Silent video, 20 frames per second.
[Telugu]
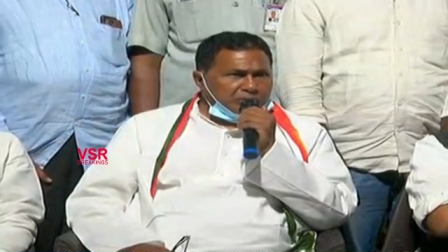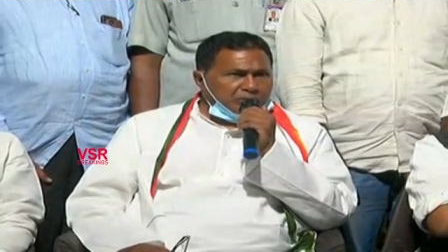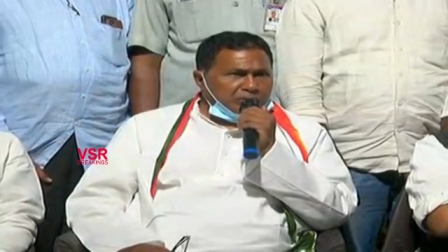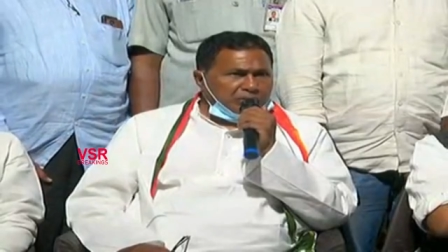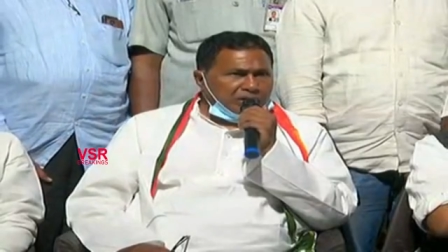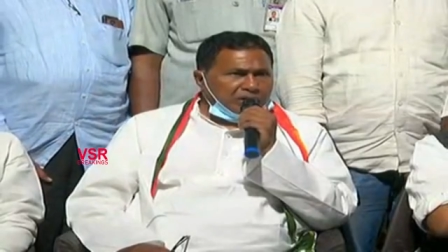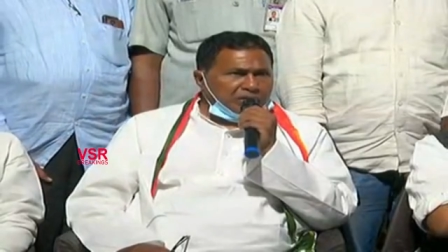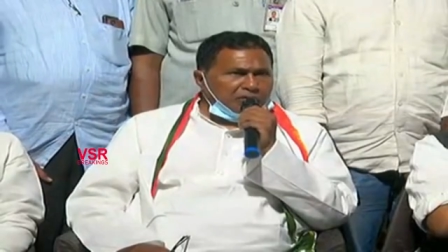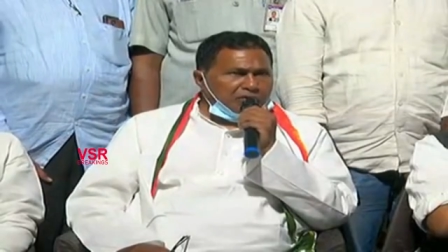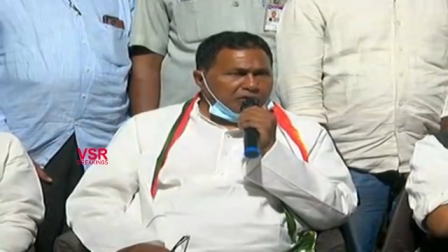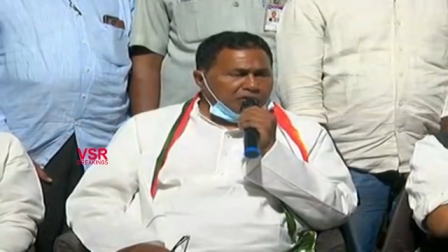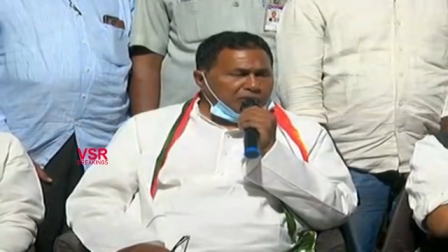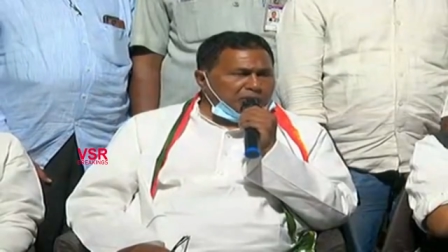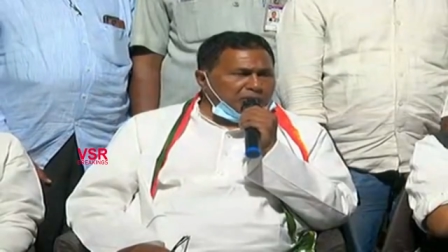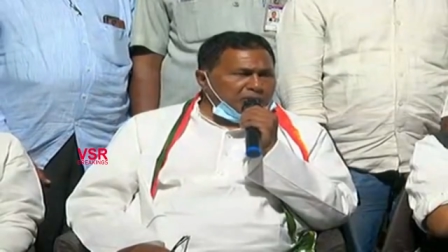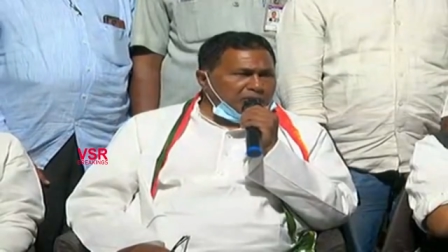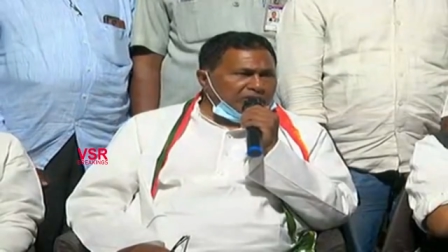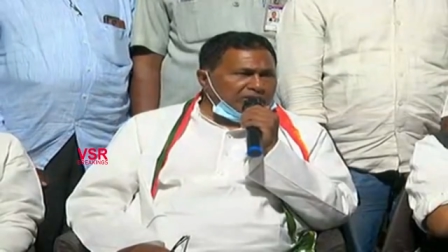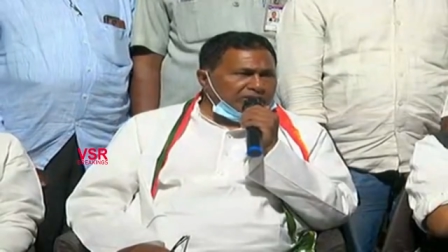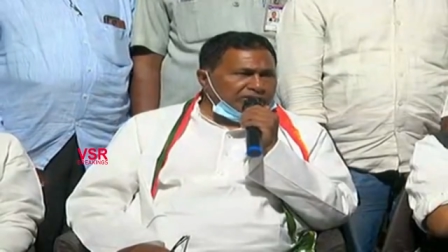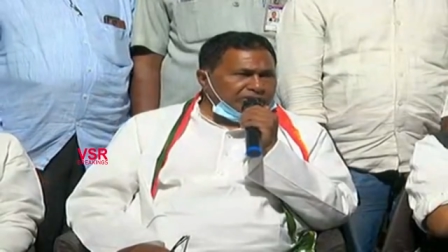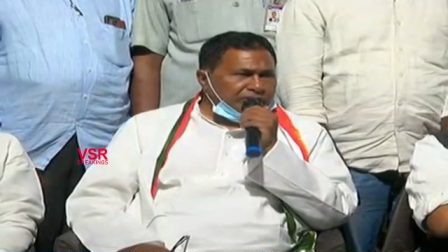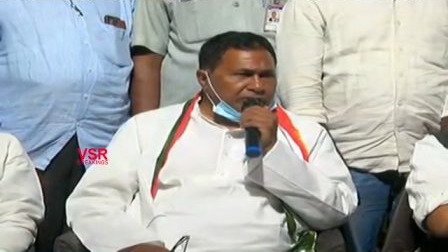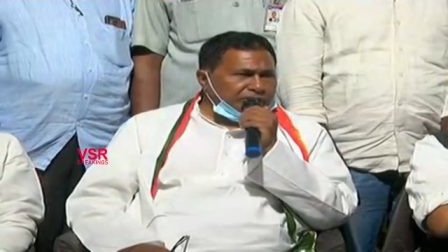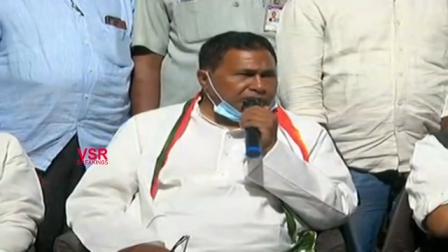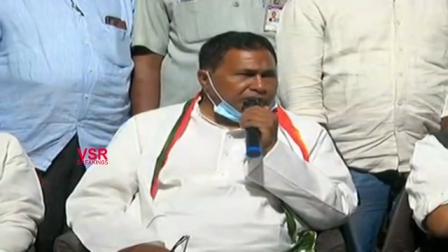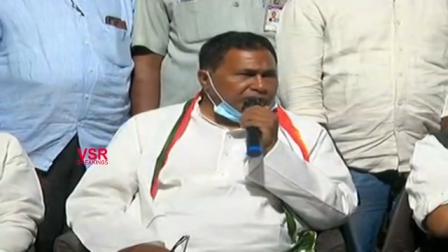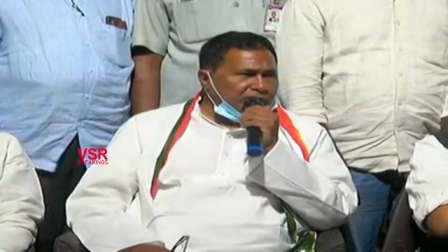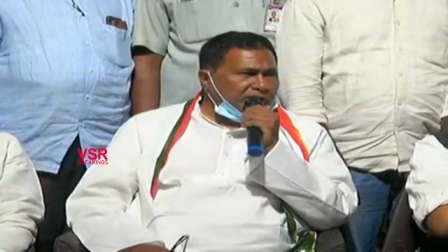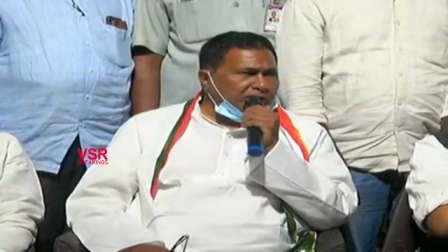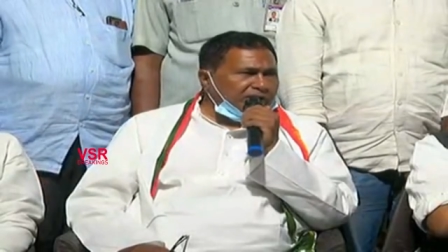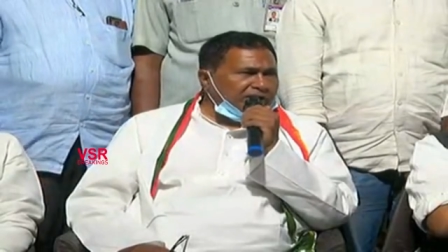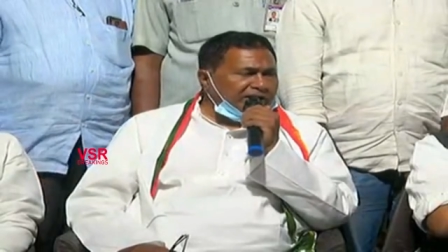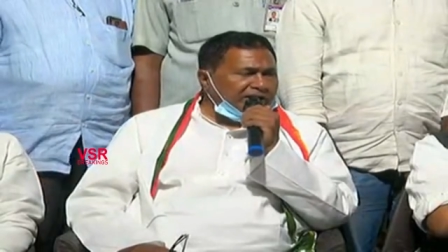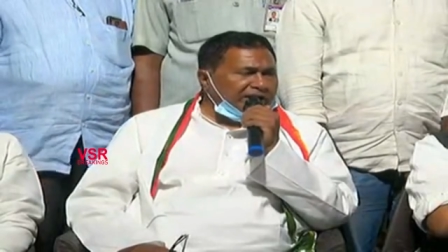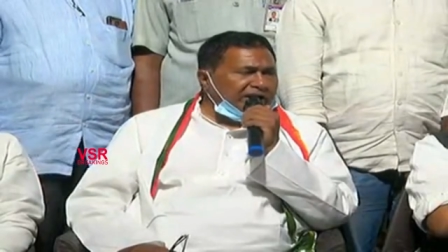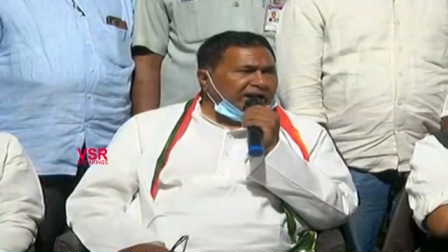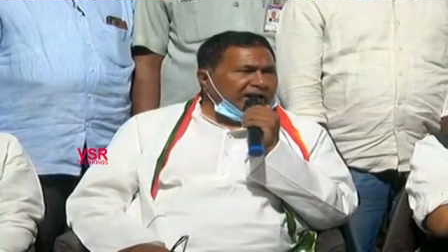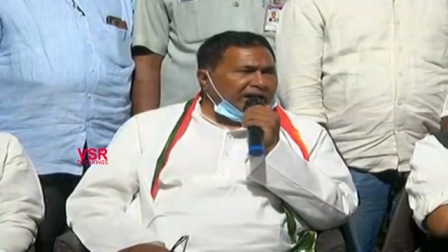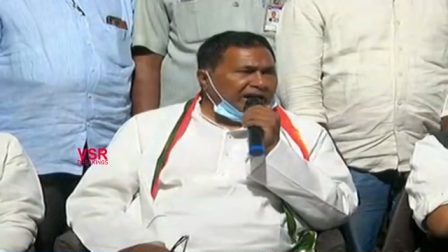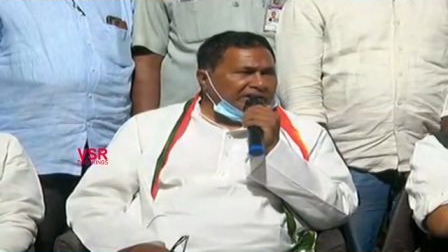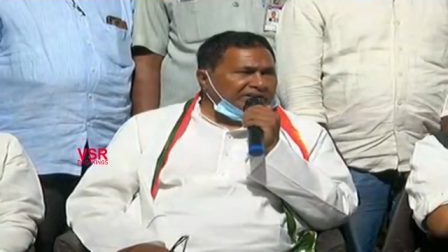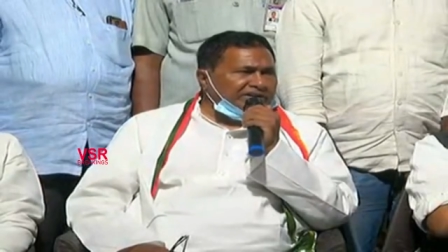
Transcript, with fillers: పునర్వైభవాన్ని తీసుకురావాలని